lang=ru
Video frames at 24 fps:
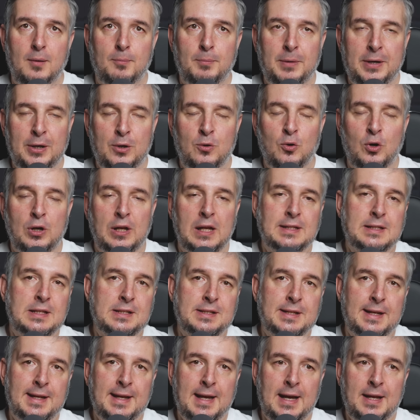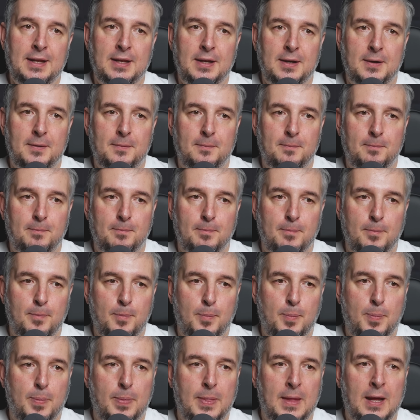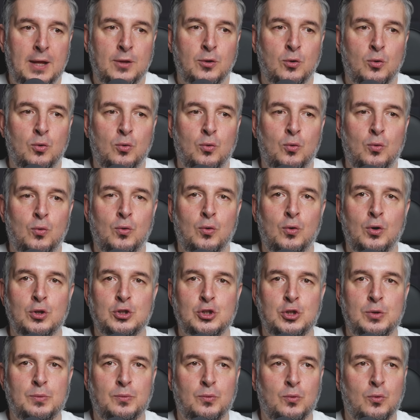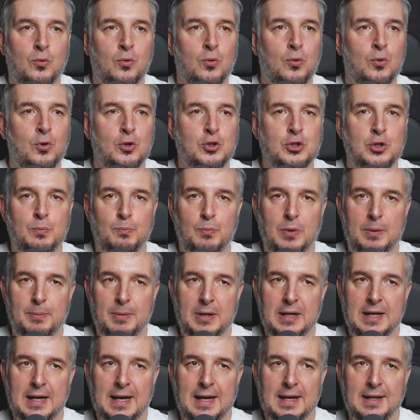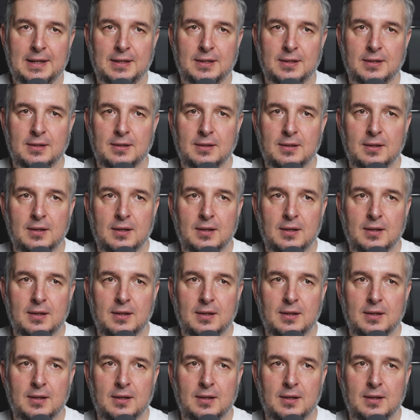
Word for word: Прикольное состояние. Оно очень-очень помогает –